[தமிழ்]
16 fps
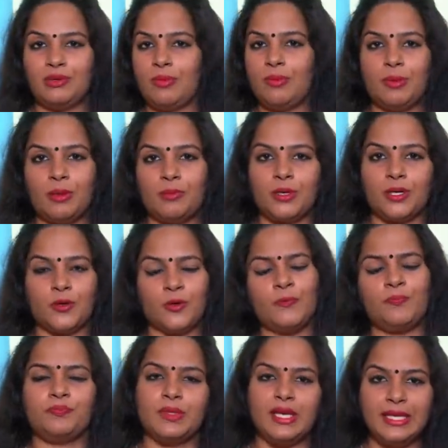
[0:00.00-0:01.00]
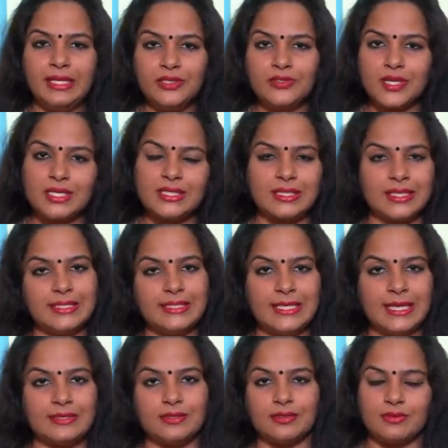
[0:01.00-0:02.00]
திரும்ப பே பண்ணணும் இன்ட்ரெஸ்ட்
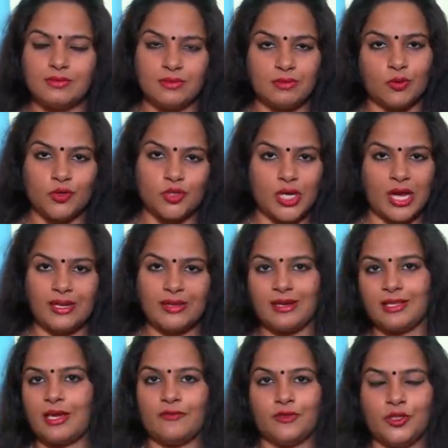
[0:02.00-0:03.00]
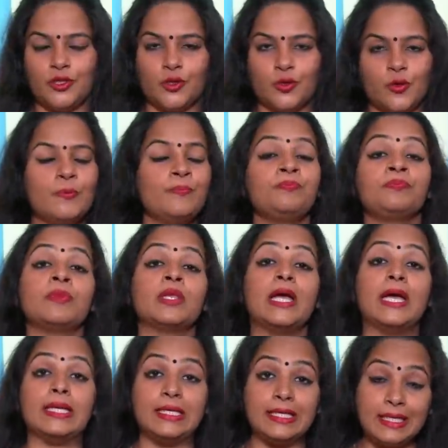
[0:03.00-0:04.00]
எஸ் கொஞ்சம் ஹையாக தான் வந்து இருக்கும்
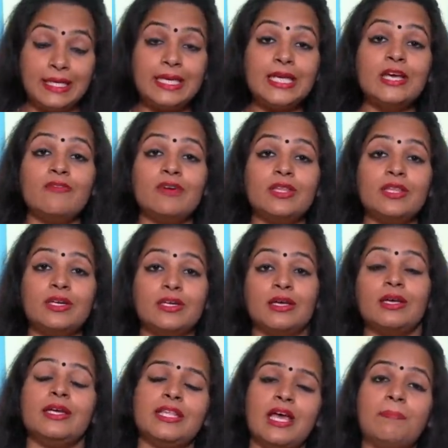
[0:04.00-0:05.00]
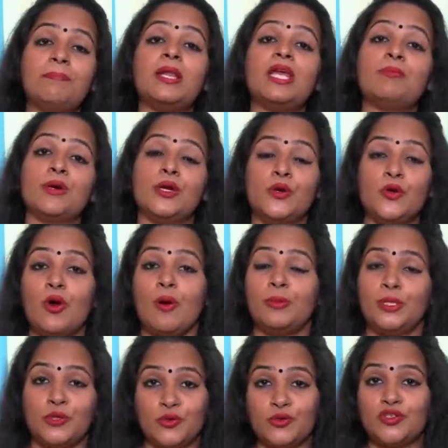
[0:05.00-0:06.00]
அண்ட் நீங்கள் வந்துட்டு இதை அப்ளை பண்ணணும்
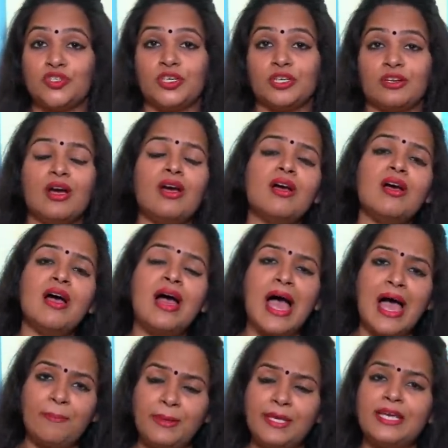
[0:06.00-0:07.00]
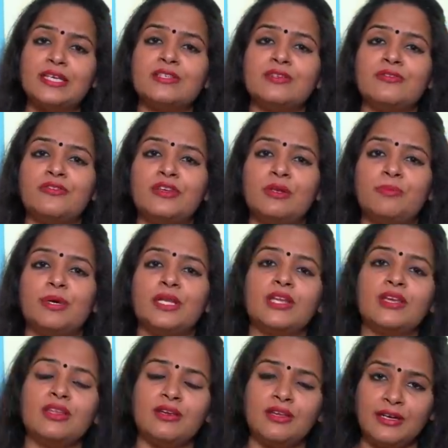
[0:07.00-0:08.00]
அப்படின்னு யோசிச்சிங்கன்னா அப்ளிகேஷன் ஃபில்
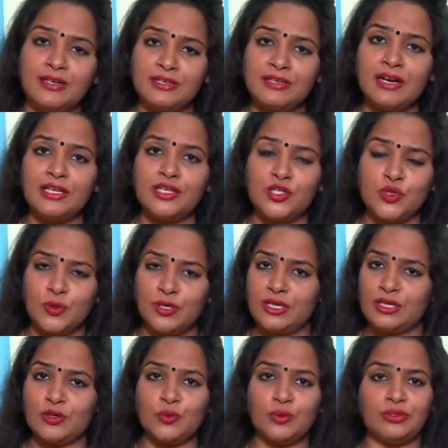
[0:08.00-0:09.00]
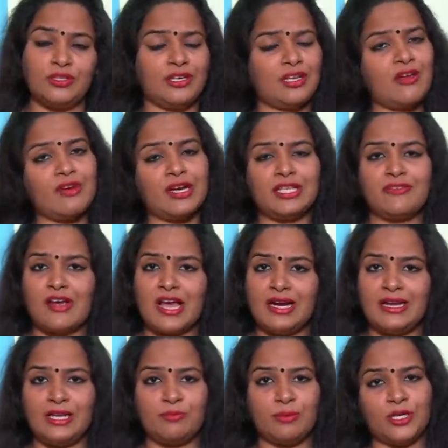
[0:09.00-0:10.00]
பண்ணி அந்த கிரெடிட் கார்டு இஷ்யூர் கிட்ட கொடுத்தீங்கன்னா அவங்க அதை
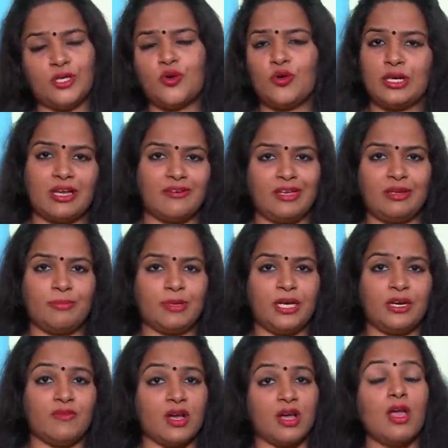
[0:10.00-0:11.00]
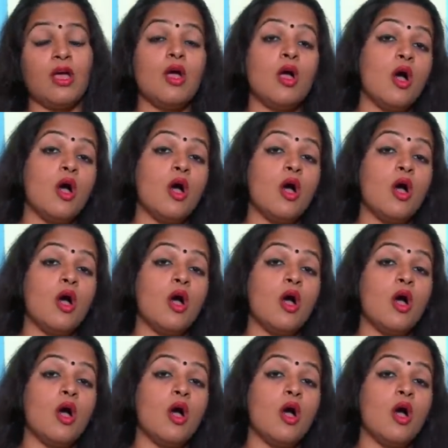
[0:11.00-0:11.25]
வேலிடேட் பண்ணிட்டு உங்களுக்கு அவைல் பண்ணிடுவாங்க